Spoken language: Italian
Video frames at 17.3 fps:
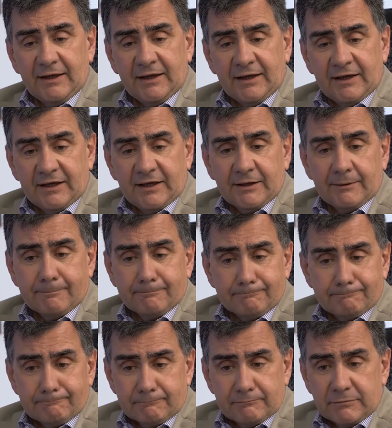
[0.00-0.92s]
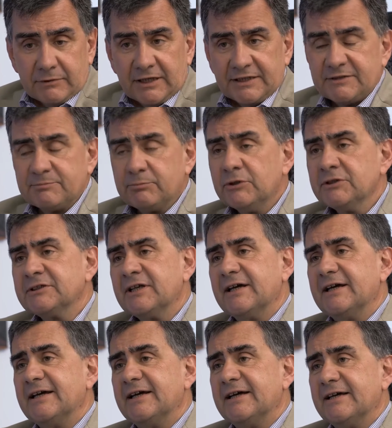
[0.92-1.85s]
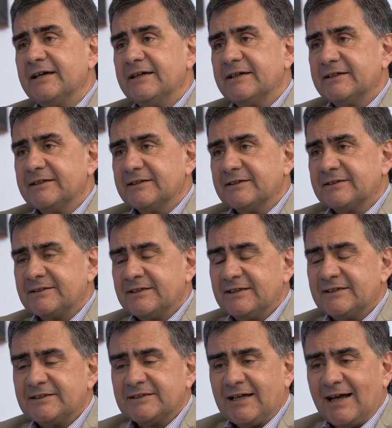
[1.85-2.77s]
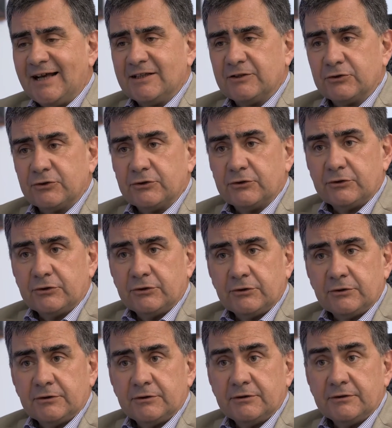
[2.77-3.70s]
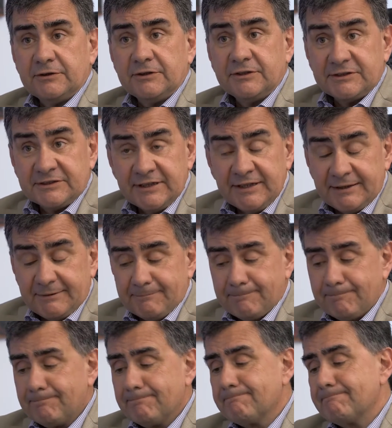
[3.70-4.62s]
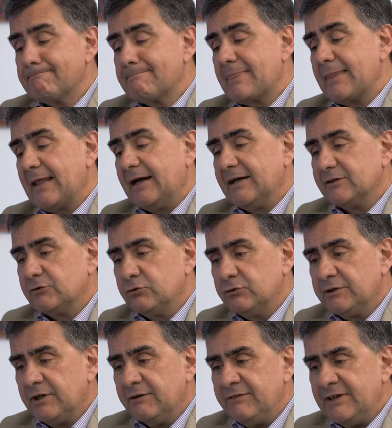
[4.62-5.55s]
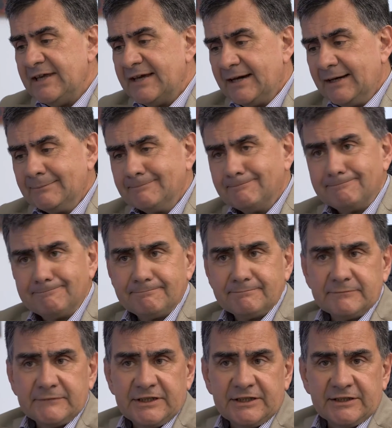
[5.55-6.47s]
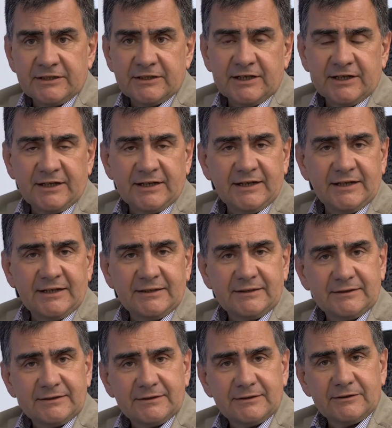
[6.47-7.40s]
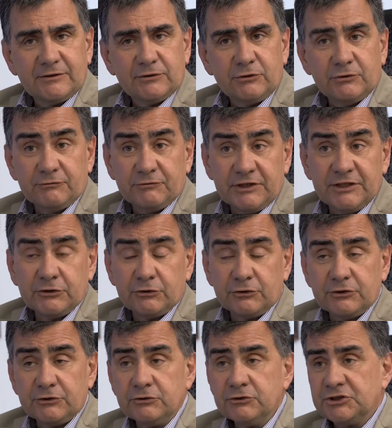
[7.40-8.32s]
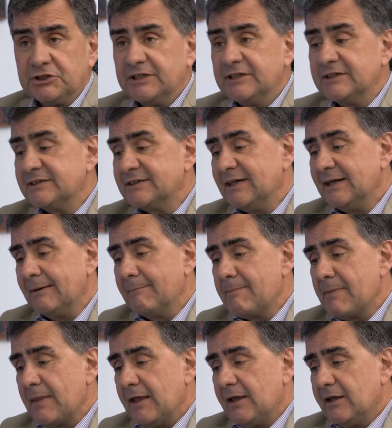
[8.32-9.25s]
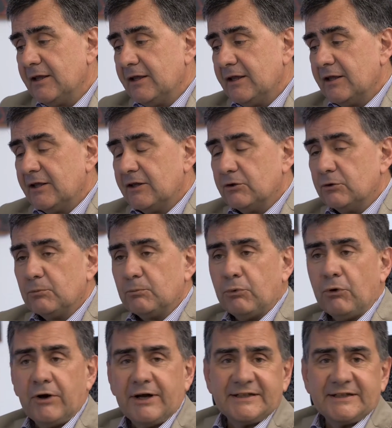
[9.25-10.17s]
E la risposta è senz'altro di sì. Tuttavia il conflitto di coscienza non può